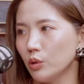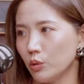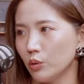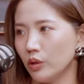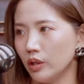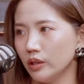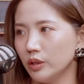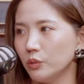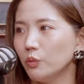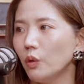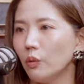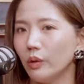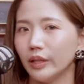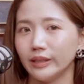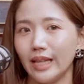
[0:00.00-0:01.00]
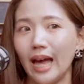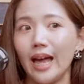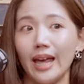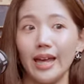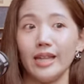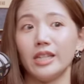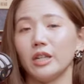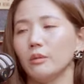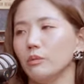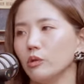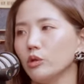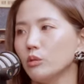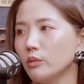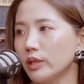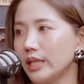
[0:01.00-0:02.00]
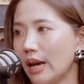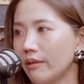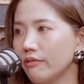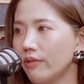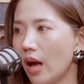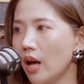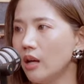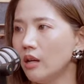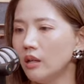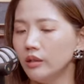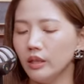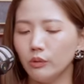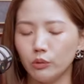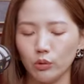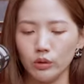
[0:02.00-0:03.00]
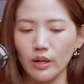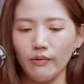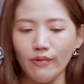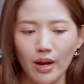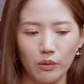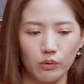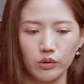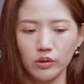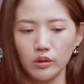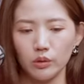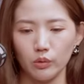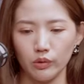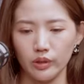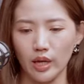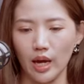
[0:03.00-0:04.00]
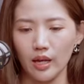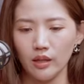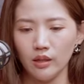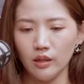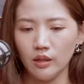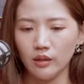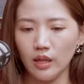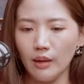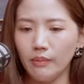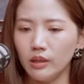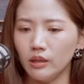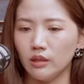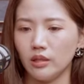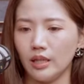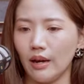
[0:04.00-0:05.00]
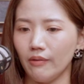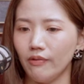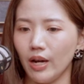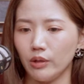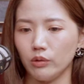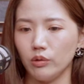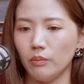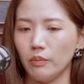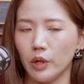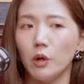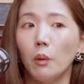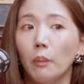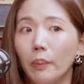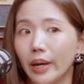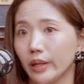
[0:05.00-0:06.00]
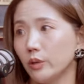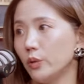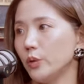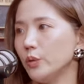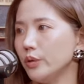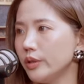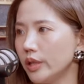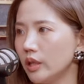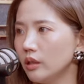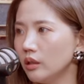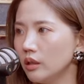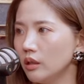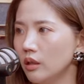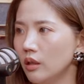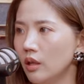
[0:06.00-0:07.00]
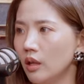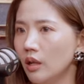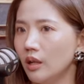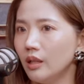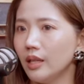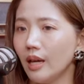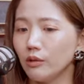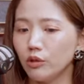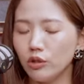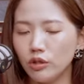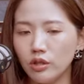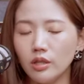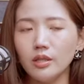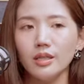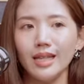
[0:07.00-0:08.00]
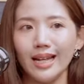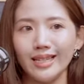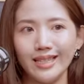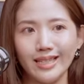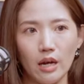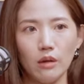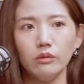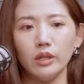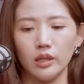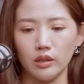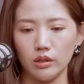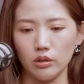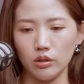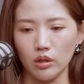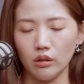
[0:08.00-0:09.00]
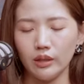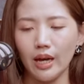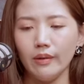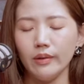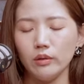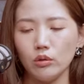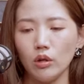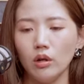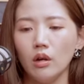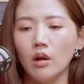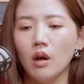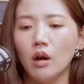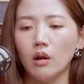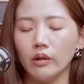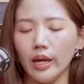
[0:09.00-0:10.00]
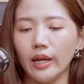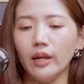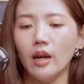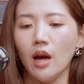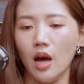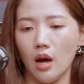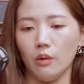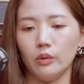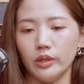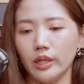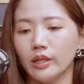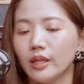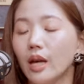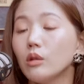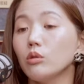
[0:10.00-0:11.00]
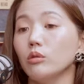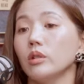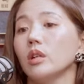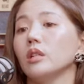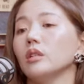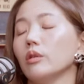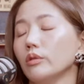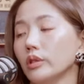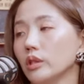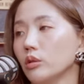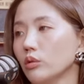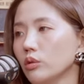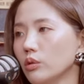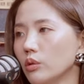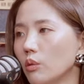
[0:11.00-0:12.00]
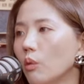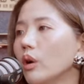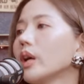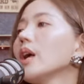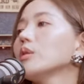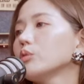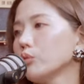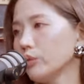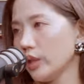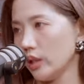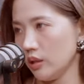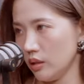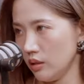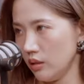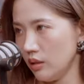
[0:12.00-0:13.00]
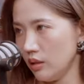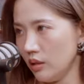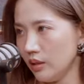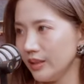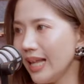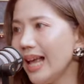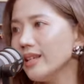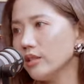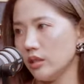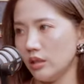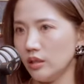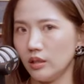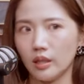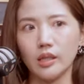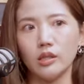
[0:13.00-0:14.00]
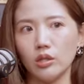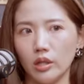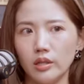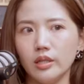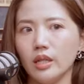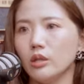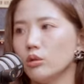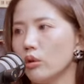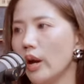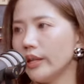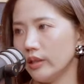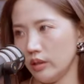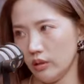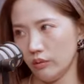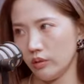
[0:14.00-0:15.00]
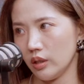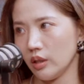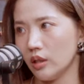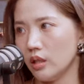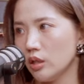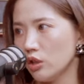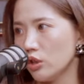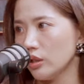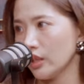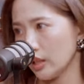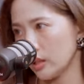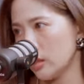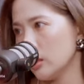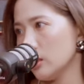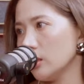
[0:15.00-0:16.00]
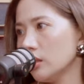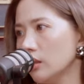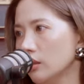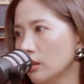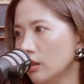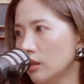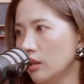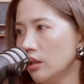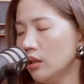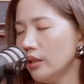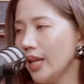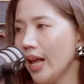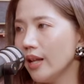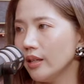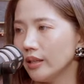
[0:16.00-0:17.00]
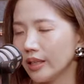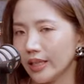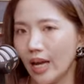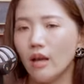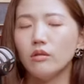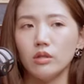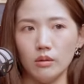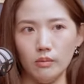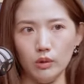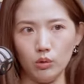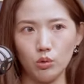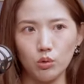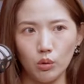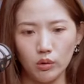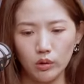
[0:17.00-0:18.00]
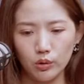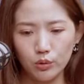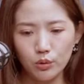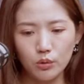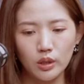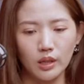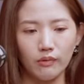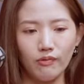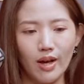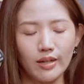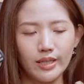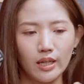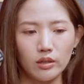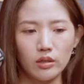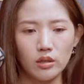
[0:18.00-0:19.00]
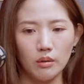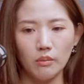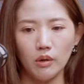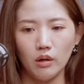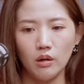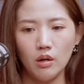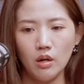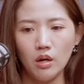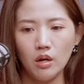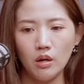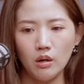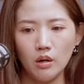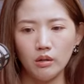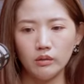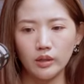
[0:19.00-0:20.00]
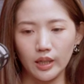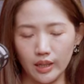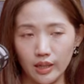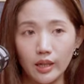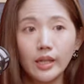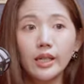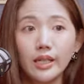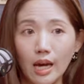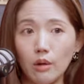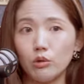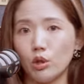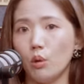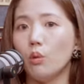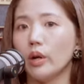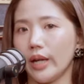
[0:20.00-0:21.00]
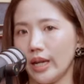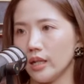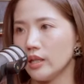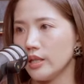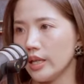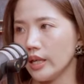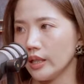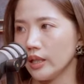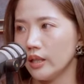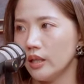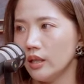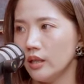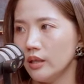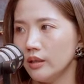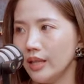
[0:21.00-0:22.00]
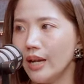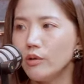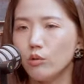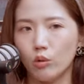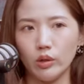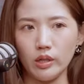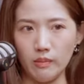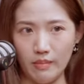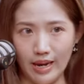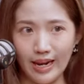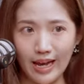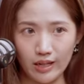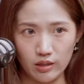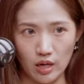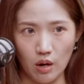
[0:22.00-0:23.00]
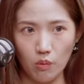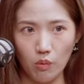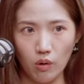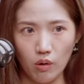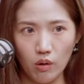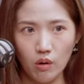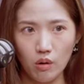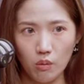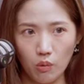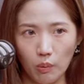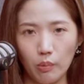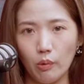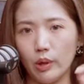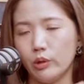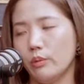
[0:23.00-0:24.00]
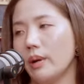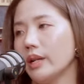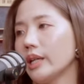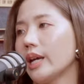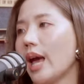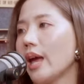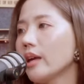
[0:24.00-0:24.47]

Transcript: 做，而是问问他：哎，你有没有什么想法？那我觉得在法国这个国家，他们的想法就是没有被局限的。老师甚至在教你的时候，他会说：“OK，好，我今天告诉你的东西就是我告诉你的，但是你呈现出来的东西是你自己的。那你要怎么做？具体方向是什么？你可以要求我给你建议，但如果你没来找我。”我不会去帮你改，